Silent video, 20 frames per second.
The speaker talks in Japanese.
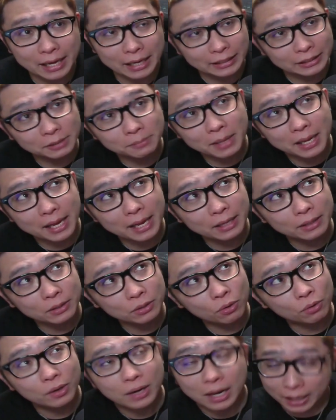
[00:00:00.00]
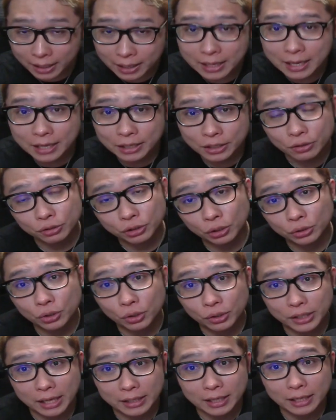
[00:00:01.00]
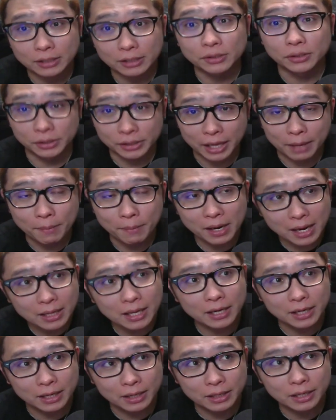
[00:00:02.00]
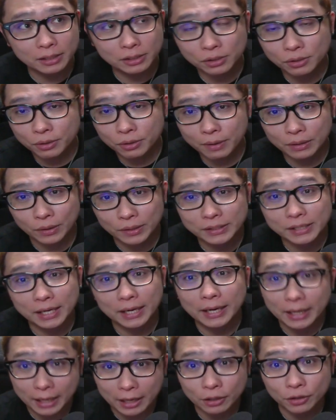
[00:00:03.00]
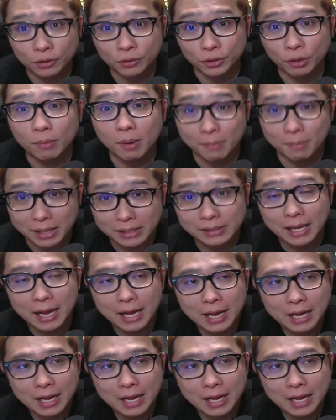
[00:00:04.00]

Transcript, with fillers: 1万ドルかな優勝賞金あったりするんで、まあ、かなりリスワードいいんじゃないかなというふうに思います。